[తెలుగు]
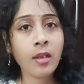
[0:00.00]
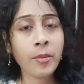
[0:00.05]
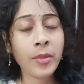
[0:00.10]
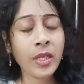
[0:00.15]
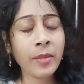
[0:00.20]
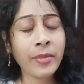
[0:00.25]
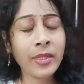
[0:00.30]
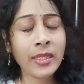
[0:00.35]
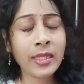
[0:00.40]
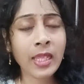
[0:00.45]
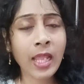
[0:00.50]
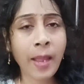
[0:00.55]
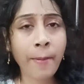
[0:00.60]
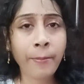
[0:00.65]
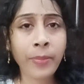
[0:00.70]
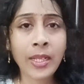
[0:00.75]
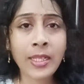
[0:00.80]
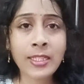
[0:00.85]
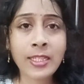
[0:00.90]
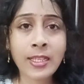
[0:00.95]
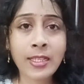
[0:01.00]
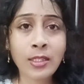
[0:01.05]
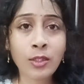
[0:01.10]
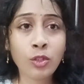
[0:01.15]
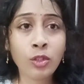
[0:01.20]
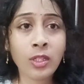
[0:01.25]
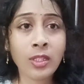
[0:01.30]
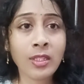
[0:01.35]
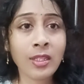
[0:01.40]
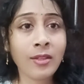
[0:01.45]
మనం ఇది అప్లై
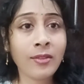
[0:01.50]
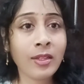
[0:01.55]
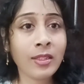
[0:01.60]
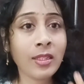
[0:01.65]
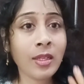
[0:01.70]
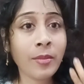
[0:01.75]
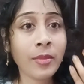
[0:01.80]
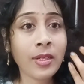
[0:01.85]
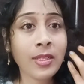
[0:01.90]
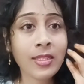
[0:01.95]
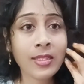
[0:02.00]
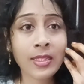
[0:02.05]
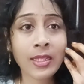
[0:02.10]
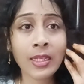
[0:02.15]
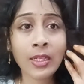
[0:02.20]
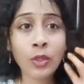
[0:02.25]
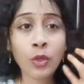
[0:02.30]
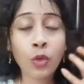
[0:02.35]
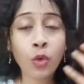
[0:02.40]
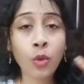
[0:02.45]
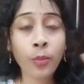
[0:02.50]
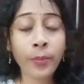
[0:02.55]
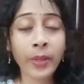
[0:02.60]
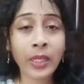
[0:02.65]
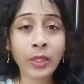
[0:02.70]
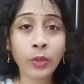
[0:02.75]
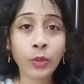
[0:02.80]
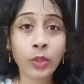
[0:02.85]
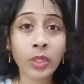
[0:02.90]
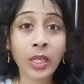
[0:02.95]
చేసుకున్న తర్వాత మన స్కిన్
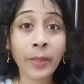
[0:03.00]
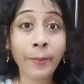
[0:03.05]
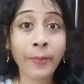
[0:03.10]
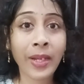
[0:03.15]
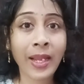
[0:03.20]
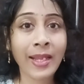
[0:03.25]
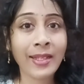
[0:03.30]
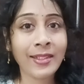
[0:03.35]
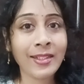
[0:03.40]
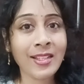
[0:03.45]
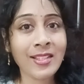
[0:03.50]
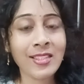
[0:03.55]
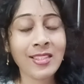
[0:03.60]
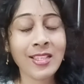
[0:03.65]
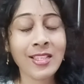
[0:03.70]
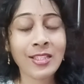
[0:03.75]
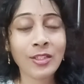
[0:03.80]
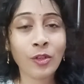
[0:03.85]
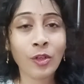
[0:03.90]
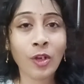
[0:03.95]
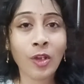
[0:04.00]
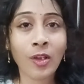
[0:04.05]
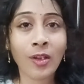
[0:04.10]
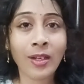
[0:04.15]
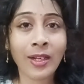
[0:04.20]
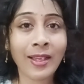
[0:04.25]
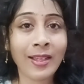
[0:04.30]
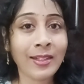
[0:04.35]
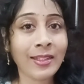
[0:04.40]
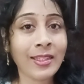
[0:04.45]
లోపలి నుండి బ్రైట్నెస్
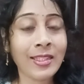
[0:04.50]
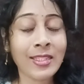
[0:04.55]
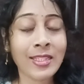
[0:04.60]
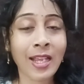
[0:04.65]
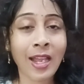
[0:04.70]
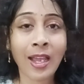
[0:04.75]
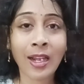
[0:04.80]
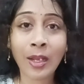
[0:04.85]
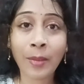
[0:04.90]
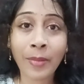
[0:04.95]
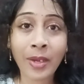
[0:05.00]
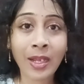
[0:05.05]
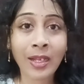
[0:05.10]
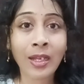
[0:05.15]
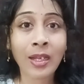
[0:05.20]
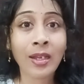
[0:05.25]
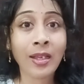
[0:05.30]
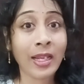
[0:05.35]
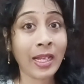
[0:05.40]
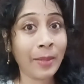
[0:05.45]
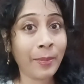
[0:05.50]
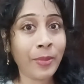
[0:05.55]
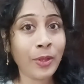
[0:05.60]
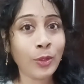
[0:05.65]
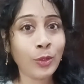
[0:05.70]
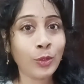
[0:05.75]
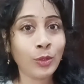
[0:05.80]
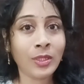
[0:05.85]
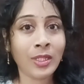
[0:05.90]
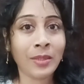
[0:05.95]
తీసుకురావడానికి చాలా బాగా హెల్ప్
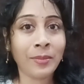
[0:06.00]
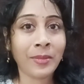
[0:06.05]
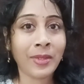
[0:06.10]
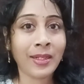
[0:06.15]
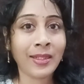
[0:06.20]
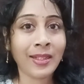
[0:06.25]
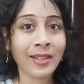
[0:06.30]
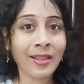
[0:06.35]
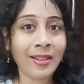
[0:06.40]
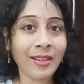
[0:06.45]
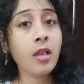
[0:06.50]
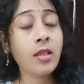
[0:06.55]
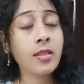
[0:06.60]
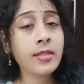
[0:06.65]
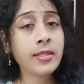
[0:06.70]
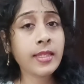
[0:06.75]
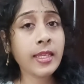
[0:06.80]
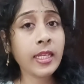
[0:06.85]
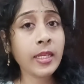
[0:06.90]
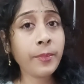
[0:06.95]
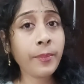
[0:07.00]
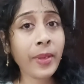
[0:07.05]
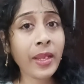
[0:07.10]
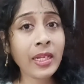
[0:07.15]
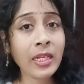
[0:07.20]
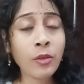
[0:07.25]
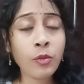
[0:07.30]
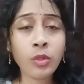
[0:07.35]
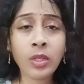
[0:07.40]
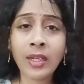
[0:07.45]
అవుతుంది అనమాట స్కిన్
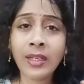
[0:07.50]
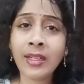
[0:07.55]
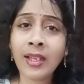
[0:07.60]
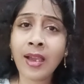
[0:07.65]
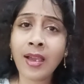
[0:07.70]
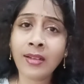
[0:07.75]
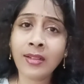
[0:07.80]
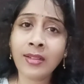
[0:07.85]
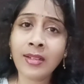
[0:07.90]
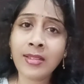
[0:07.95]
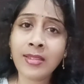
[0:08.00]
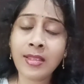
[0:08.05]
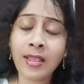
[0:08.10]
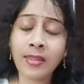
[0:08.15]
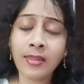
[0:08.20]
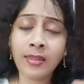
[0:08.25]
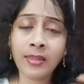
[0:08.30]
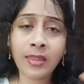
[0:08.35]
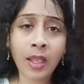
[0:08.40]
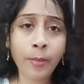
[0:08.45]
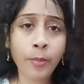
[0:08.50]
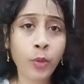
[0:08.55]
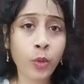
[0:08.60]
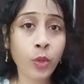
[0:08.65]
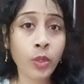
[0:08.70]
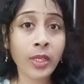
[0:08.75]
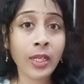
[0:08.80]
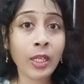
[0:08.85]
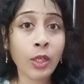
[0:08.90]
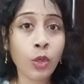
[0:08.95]
పైన ఉన్న డార్క్నెస్ అంతా
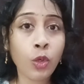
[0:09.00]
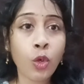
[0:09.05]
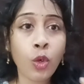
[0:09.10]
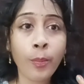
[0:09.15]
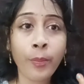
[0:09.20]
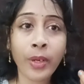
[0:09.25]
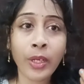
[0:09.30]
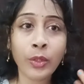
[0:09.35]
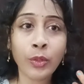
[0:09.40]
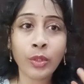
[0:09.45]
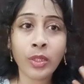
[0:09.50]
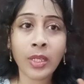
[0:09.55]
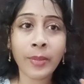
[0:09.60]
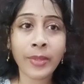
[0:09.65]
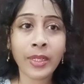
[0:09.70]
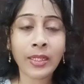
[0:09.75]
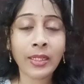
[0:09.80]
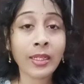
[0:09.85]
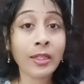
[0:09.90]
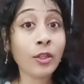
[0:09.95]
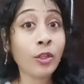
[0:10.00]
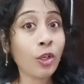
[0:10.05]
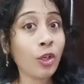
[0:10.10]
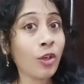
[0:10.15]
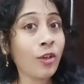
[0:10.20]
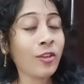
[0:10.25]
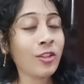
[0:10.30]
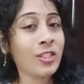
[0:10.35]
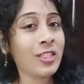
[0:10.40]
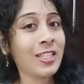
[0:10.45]
పోయి లోపల నుండి మనకి
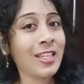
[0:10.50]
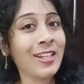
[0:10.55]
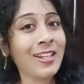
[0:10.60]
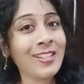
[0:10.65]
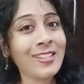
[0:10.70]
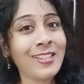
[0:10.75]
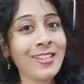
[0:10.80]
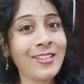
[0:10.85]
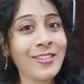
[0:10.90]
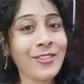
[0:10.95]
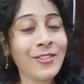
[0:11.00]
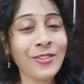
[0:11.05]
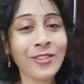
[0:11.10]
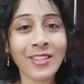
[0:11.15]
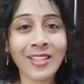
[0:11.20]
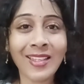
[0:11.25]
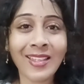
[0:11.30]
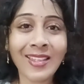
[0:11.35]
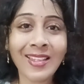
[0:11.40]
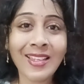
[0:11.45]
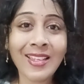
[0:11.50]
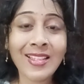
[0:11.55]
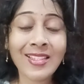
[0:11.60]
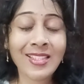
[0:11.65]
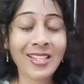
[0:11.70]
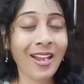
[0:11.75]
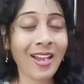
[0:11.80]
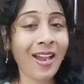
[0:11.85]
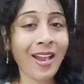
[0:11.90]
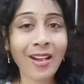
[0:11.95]
గ్లో వచ్చేలా చేస్తుంది
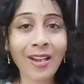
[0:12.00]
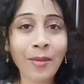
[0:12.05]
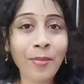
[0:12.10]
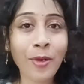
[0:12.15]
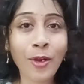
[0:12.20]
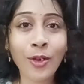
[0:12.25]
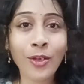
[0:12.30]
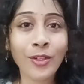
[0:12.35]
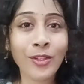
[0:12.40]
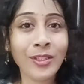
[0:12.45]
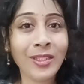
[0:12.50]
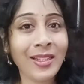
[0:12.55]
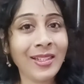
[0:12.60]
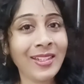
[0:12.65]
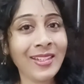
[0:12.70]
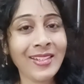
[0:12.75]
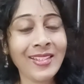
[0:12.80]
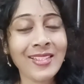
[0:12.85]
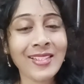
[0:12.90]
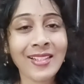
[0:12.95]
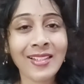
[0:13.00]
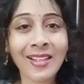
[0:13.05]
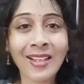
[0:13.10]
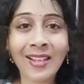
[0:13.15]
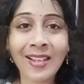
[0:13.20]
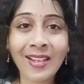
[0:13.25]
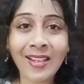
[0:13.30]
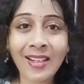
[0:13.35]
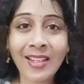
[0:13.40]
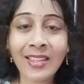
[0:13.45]
చాలా బాగుంటుందండి నిజంగా
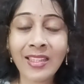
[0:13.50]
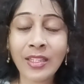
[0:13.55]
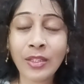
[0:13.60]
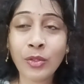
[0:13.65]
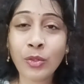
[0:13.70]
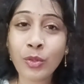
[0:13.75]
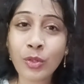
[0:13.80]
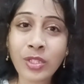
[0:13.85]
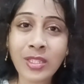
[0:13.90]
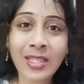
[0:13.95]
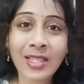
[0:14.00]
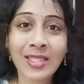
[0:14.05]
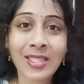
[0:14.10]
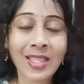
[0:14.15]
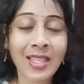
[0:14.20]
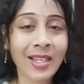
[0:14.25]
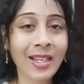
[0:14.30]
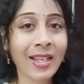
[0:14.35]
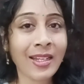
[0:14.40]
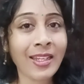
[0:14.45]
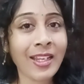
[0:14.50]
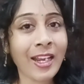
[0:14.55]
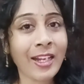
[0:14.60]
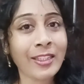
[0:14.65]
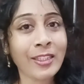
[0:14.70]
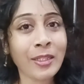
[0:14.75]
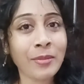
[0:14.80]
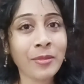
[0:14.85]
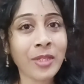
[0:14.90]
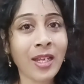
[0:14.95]
ఇది యూజ్ చేస్తే కానీ
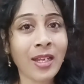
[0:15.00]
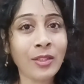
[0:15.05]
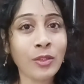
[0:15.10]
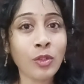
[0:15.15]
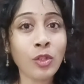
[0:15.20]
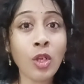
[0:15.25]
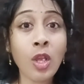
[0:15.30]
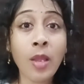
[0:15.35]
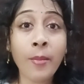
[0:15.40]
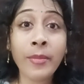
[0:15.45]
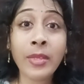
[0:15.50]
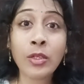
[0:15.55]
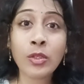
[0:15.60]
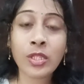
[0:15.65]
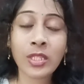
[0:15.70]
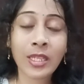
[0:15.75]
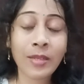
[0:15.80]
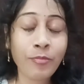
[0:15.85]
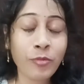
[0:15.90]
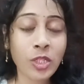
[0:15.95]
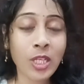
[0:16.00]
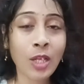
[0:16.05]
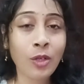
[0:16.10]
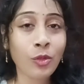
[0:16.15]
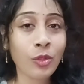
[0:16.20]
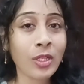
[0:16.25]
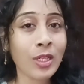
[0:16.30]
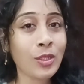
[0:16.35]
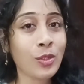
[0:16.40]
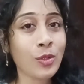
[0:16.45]
అర్థం కాదు మీరు స్కిప్
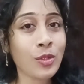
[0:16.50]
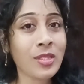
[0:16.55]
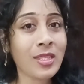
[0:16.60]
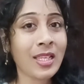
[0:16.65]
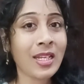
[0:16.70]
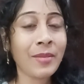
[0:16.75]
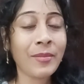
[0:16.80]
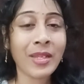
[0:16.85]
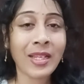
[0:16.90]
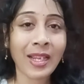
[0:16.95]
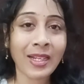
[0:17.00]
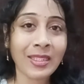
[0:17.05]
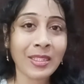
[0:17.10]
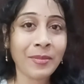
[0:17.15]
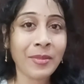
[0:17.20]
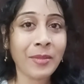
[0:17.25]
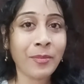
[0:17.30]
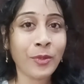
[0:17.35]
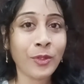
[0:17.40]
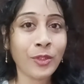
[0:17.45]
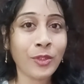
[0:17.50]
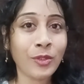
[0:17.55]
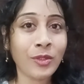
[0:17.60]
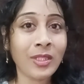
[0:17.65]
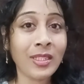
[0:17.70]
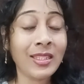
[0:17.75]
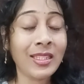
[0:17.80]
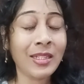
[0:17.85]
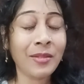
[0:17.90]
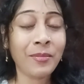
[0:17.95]
చేయకుండా చూస్తేనే మీకు
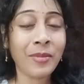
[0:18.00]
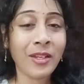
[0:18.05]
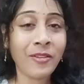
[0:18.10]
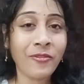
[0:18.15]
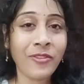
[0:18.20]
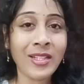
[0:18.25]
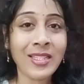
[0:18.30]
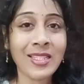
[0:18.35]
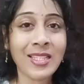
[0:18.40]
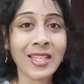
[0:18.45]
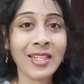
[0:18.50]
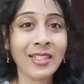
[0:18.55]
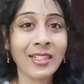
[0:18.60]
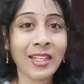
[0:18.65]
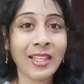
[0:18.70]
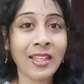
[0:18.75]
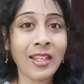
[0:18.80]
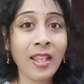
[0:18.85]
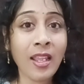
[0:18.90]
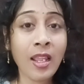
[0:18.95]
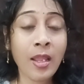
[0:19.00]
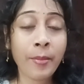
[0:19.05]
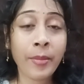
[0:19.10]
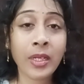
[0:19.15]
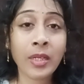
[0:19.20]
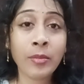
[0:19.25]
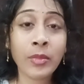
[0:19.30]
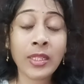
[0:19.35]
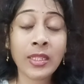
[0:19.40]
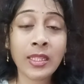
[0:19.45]
అర్థమైపోతుంది దీని బెనిఫిట్స్ ఏంటి
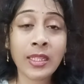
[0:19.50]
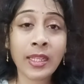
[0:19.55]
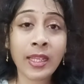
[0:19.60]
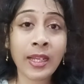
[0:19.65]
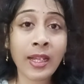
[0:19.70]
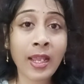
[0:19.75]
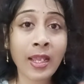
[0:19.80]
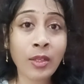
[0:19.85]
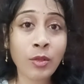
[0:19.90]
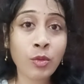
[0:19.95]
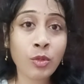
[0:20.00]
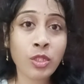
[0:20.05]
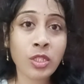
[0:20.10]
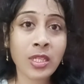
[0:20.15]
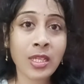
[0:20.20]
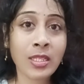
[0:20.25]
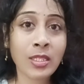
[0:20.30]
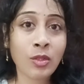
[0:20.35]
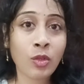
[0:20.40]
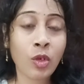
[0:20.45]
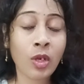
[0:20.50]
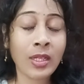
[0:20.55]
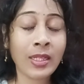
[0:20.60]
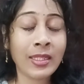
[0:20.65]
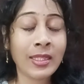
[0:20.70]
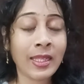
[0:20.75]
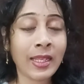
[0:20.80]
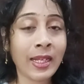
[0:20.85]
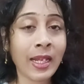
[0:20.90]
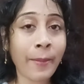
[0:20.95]
మనం ఇది ఎలా యూజ్ చేసుకోవాలి
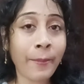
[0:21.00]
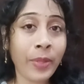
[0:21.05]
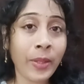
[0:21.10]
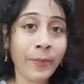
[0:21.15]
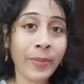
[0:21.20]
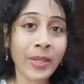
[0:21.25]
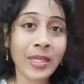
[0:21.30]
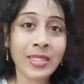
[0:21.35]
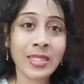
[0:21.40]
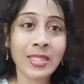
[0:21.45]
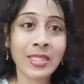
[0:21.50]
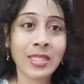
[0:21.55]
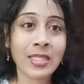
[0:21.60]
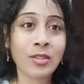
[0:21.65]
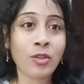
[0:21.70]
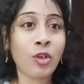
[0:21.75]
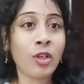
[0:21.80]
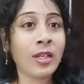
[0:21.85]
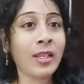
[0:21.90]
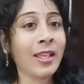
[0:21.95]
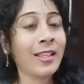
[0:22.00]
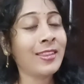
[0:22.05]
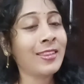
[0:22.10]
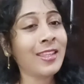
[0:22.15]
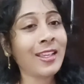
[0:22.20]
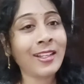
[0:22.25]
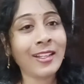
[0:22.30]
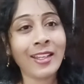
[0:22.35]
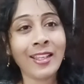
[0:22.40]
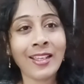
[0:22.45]
ఇది ఎలా ప్రిపేర్ చేసేసుకోవాలి
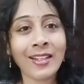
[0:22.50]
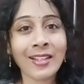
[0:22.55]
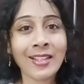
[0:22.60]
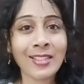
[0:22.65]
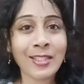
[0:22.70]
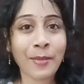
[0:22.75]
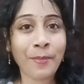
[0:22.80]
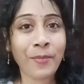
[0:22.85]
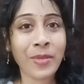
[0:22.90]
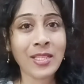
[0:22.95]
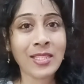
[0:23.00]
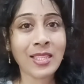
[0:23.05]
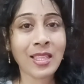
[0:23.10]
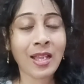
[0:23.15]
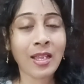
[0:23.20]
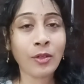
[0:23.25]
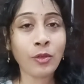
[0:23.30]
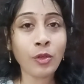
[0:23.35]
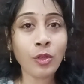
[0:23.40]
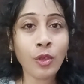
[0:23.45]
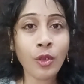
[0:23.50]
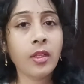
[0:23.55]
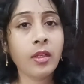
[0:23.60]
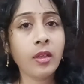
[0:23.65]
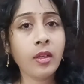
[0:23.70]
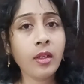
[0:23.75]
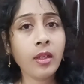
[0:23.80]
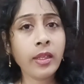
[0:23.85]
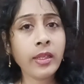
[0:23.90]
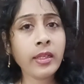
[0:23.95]
అంత క్లియర్గా చెప్పేస్తాను
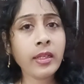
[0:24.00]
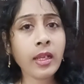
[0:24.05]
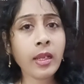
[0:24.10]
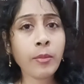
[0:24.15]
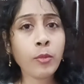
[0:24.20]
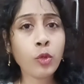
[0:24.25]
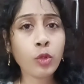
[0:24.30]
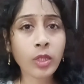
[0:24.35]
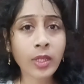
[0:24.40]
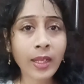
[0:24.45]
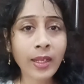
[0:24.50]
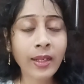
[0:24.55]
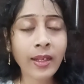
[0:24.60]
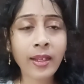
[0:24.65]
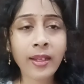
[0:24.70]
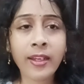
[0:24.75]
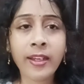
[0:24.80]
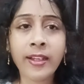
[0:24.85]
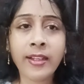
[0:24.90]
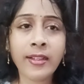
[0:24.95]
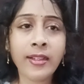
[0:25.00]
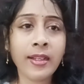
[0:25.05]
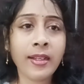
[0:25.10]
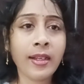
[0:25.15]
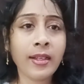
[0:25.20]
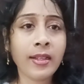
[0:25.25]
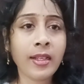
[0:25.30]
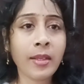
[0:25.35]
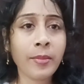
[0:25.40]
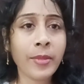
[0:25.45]
ఇంకా ముఖ్యంగా ఏంటి
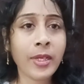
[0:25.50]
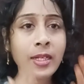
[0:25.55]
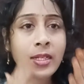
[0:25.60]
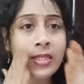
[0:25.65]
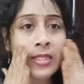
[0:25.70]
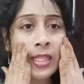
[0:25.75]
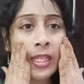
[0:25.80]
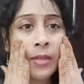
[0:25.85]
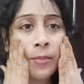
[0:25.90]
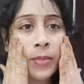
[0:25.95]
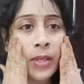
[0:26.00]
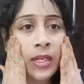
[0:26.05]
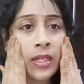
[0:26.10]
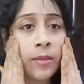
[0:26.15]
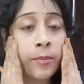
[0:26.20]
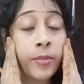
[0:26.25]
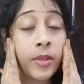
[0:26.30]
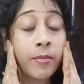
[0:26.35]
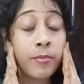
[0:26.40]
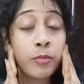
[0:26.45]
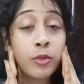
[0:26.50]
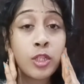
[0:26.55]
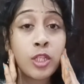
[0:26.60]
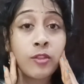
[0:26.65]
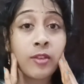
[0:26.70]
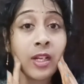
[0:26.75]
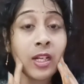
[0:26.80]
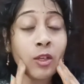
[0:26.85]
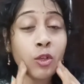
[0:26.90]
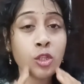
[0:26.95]
అంటే మన స్కిన్ పైన పింపుల్స్
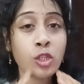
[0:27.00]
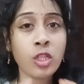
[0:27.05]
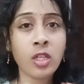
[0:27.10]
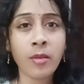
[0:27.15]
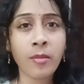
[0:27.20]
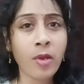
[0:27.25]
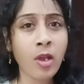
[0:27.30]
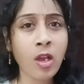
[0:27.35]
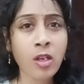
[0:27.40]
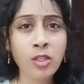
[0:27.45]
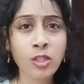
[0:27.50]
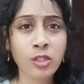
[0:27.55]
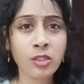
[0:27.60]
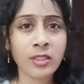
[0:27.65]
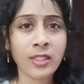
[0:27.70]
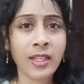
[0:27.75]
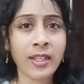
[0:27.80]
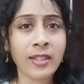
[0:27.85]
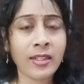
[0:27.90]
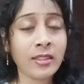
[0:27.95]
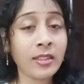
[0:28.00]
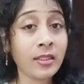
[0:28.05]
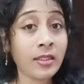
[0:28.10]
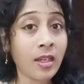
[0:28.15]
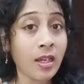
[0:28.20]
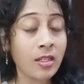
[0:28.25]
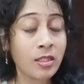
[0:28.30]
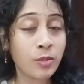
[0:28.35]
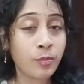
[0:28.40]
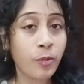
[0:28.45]
వల్ల వచ్చిన మార్క్స్ ఉంటాయి కదా
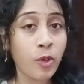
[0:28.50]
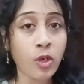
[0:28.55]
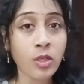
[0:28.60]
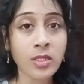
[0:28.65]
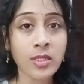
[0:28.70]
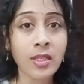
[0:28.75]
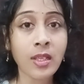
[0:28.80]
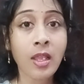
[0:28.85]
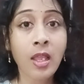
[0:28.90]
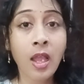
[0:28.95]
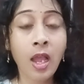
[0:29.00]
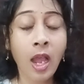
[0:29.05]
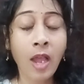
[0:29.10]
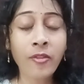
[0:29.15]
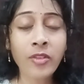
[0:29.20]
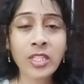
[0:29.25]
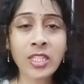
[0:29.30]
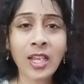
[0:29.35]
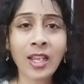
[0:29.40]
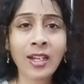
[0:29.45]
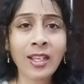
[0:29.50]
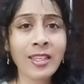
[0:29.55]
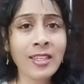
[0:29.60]
డార్క్ స్పాట్స్ అవి చాలా